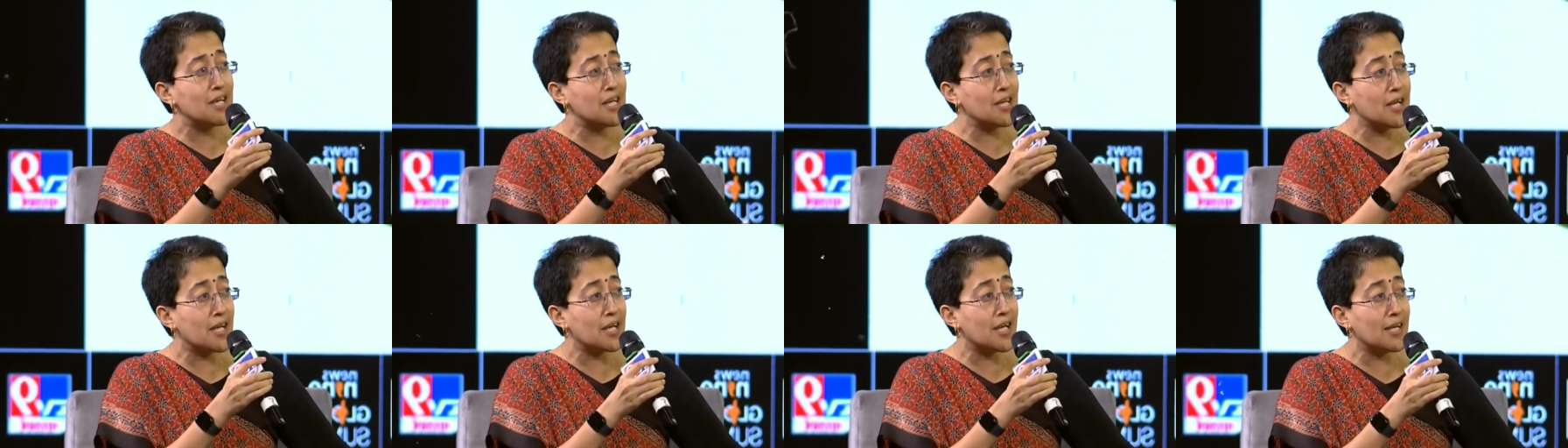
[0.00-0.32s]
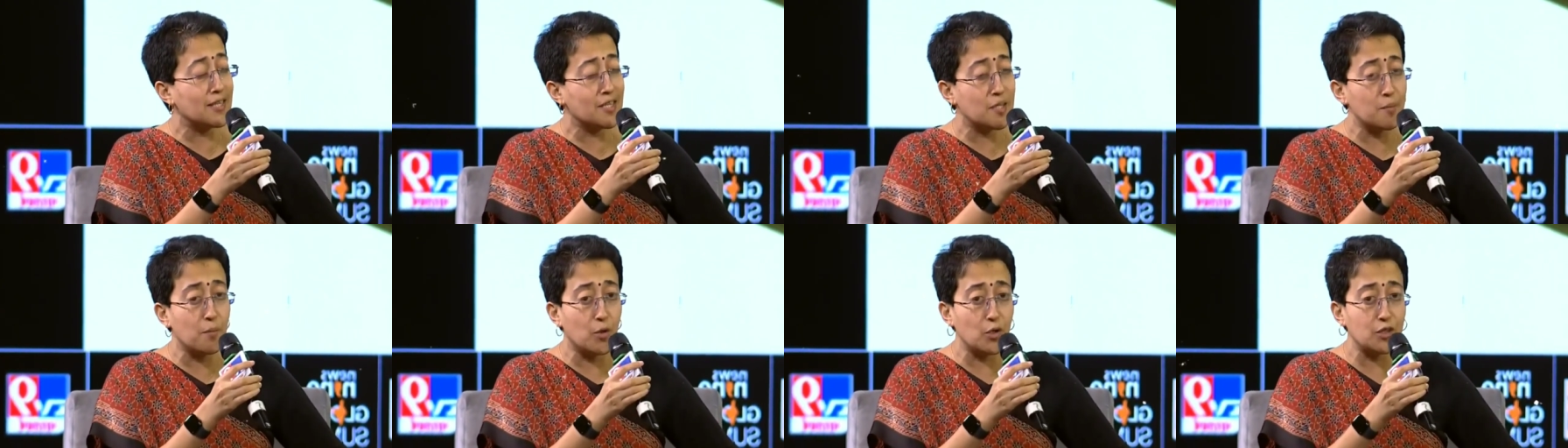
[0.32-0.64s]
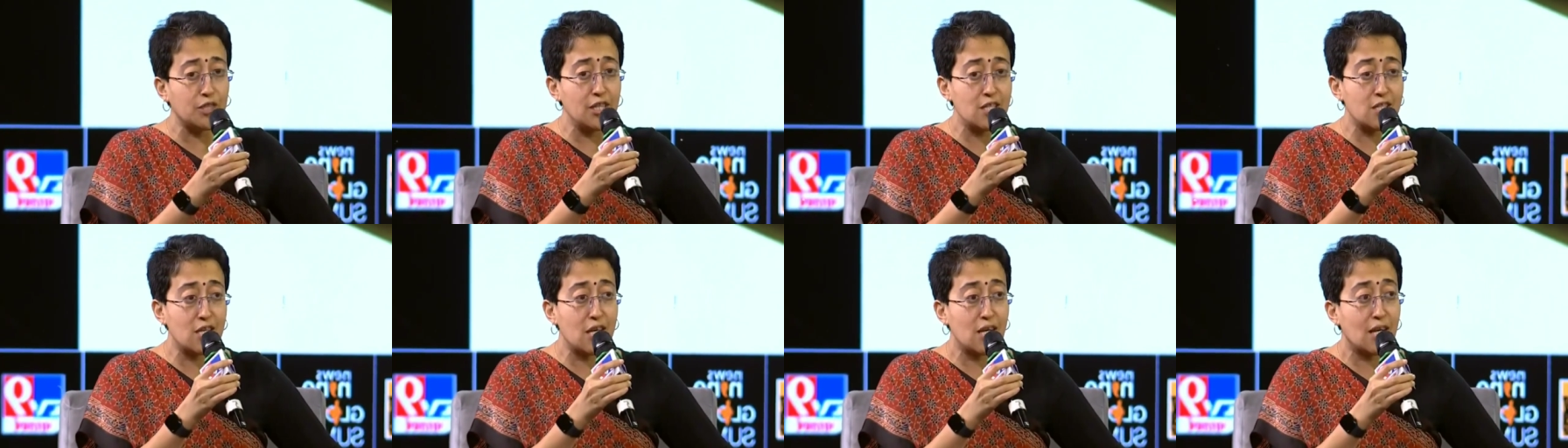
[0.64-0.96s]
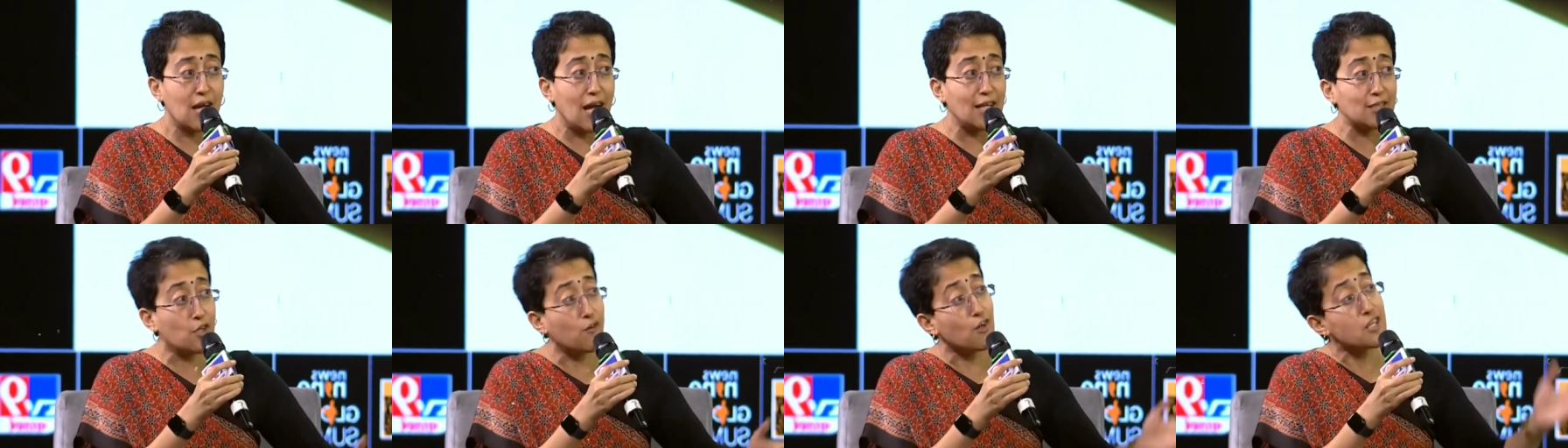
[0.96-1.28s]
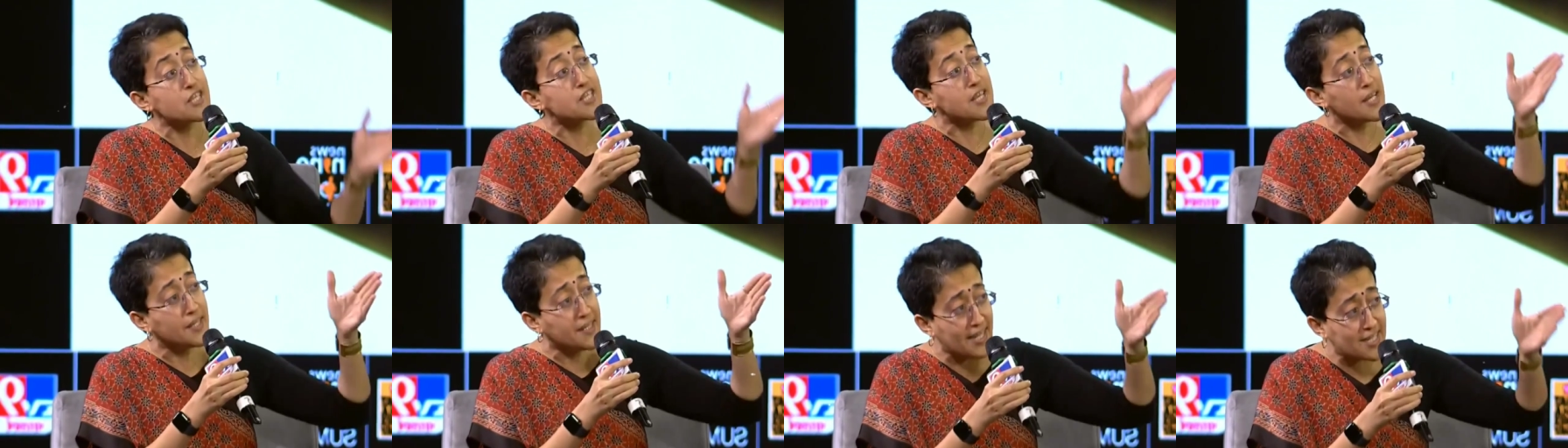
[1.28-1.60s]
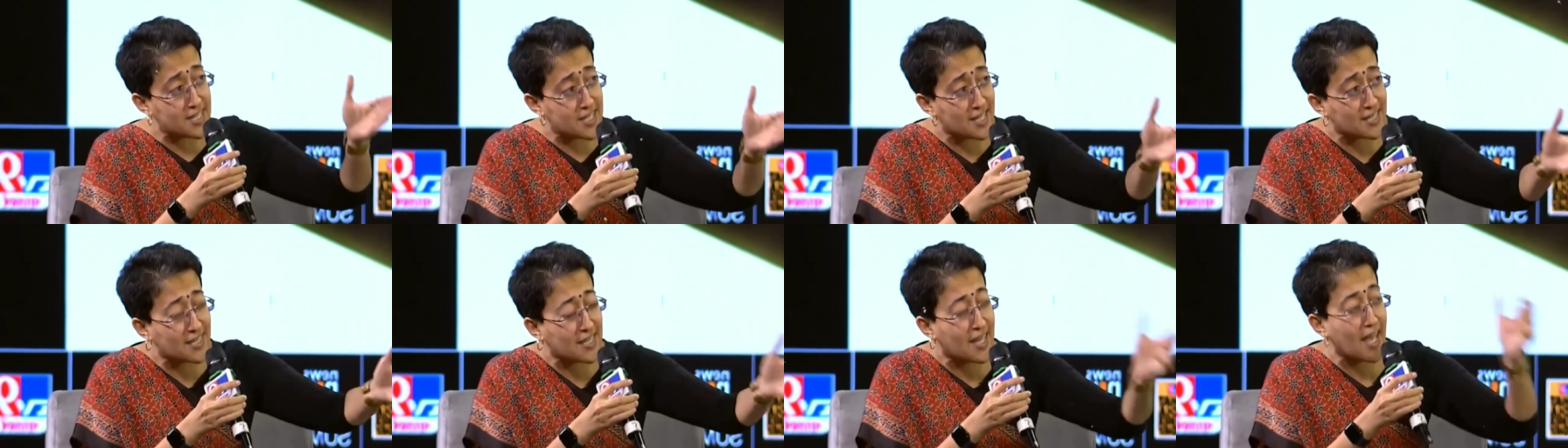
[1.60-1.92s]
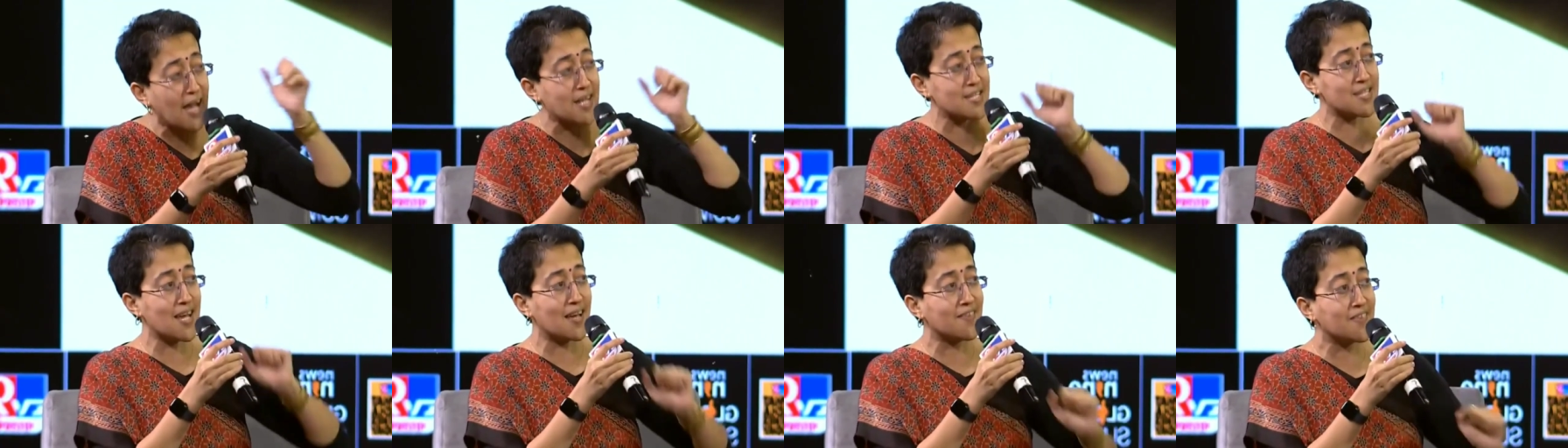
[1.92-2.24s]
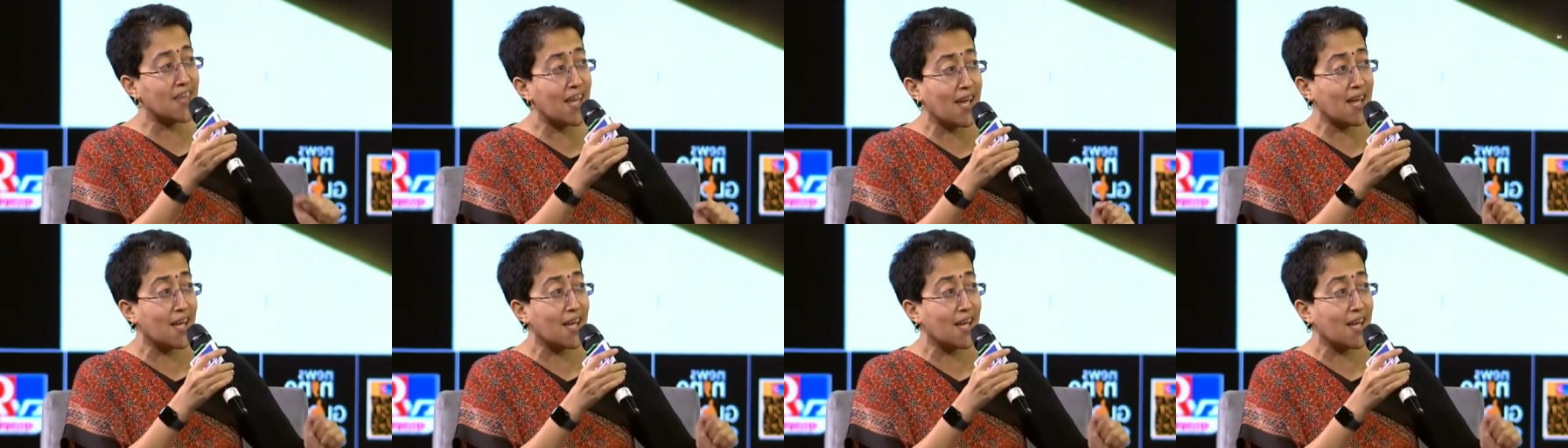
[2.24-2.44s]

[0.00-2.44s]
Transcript: नरेंद्र मोदी जी का तो वो सीटें जीत के आ जाते